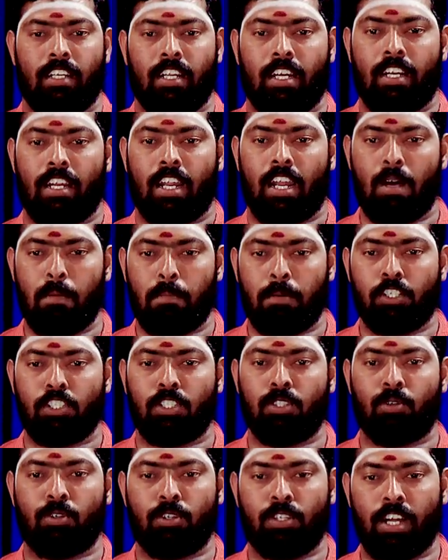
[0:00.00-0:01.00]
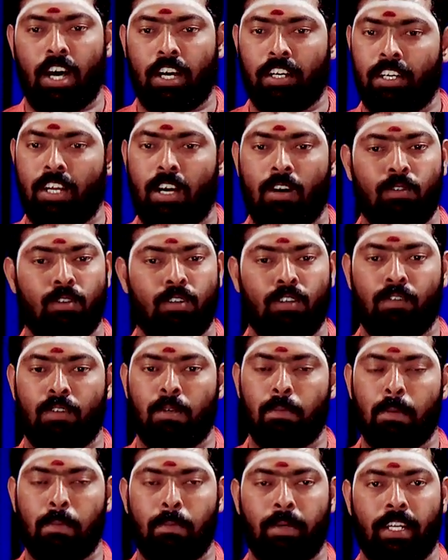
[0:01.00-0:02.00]
நான் நல்லா படித்து ஒரு டாக்டர் ஆகணும்னு
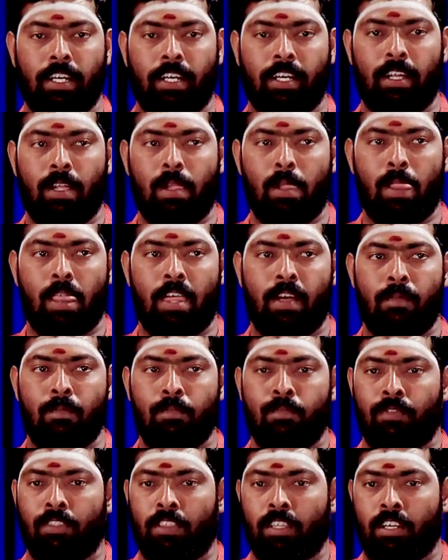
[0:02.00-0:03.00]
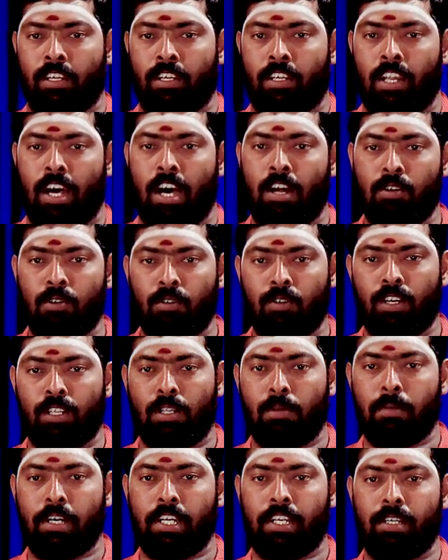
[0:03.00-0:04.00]
விருப்பப்பட்டாங்க நானும்
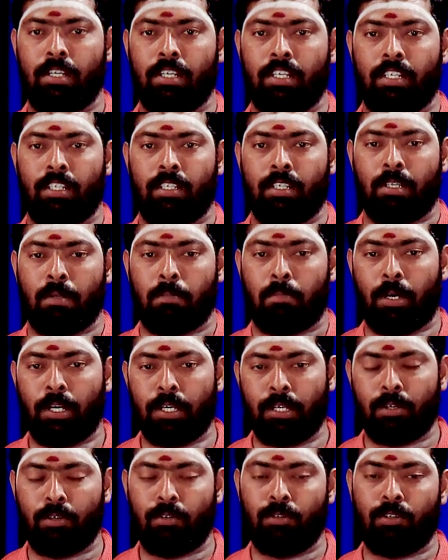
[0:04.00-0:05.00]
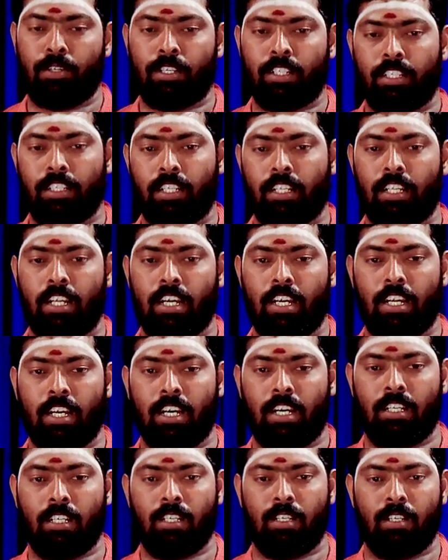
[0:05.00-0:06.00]
அந்த மாதிரி தான்
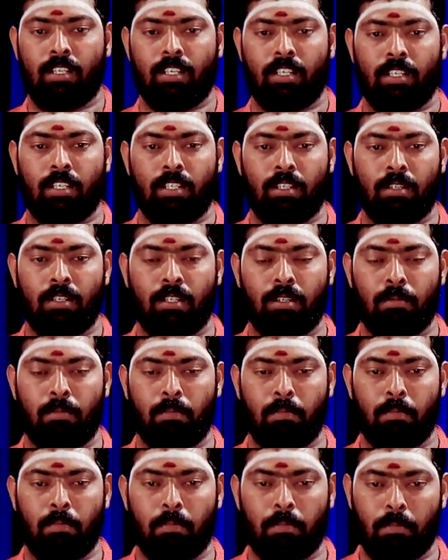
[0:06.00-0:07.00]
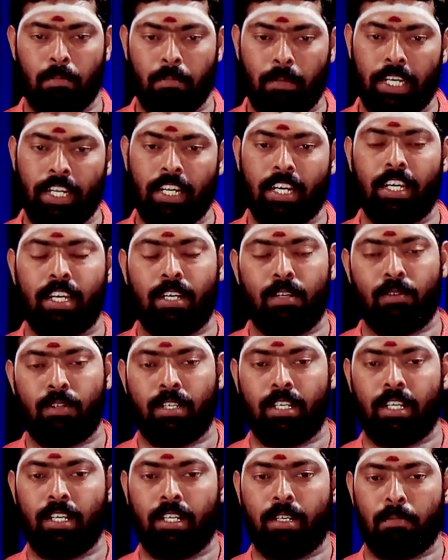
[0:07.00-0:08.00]
நான் மெயினாக
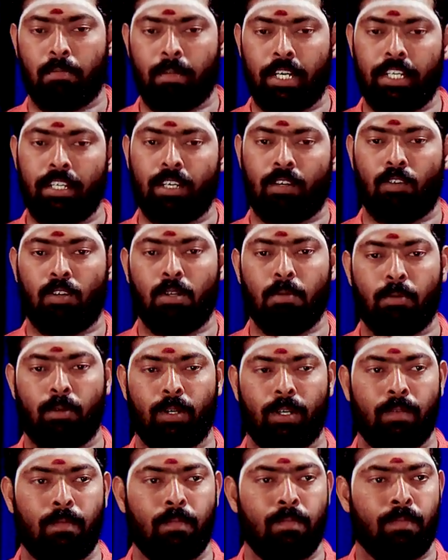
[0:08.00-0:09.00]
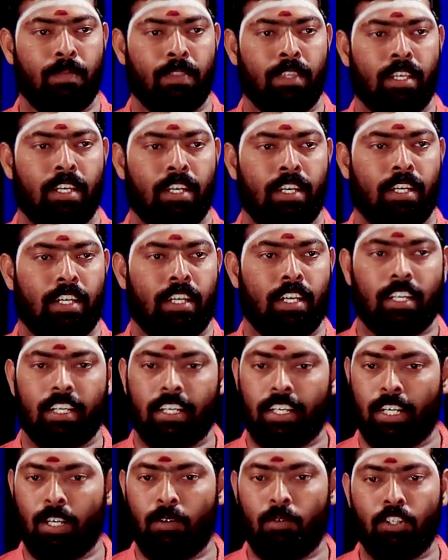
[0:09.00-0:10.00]
என்னுடைய மைண்டை கொண்டு போனேன்
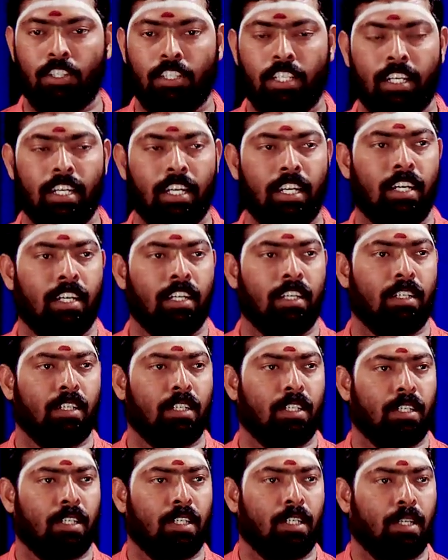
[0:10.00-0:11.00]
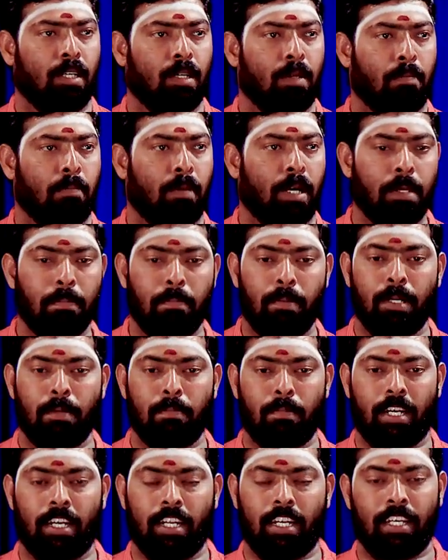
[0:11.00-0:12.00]
எனக்கு என்னவோ தெரியல படிப்பே
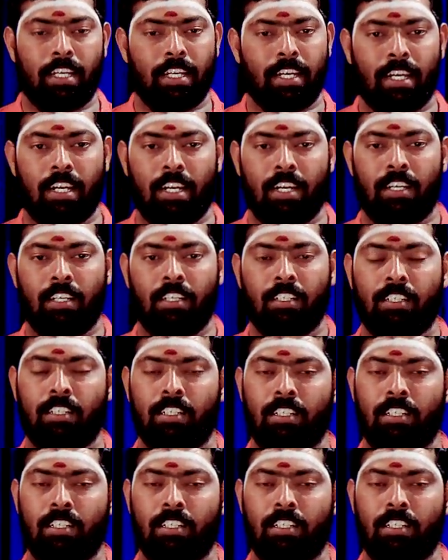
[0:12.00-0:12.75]
மண்டையில் ஏறலை